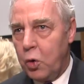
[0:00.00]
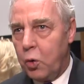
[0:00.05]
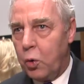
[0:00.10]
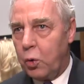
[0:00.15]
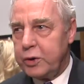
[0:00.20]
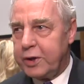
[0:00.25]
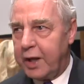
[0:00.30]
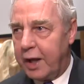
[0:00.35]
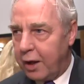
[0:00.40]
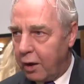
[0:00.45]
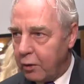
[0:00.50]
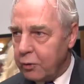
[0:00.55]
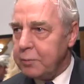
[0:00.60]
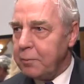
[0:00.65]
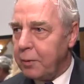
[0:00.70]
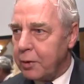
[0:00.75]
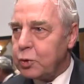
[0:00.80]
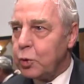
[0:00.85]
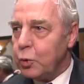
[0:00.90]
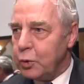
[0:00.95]
und der auch
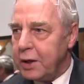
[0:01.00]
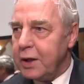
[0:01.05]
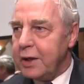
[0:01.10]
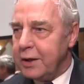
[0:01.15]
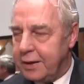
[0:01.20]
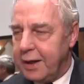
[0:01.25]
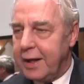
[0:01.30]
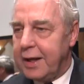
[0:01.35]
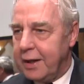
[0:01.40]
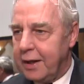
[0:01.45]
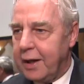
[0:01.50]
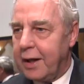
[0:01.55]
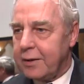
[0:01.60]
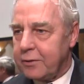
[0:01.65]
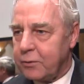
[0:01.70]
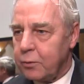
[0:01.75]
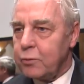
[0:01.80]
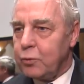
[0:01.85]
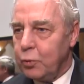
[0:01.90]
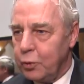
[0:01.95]
immer gute Ideen
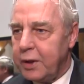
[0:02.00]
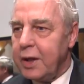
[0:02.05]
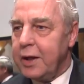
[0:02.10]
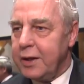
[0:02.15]
hat und gute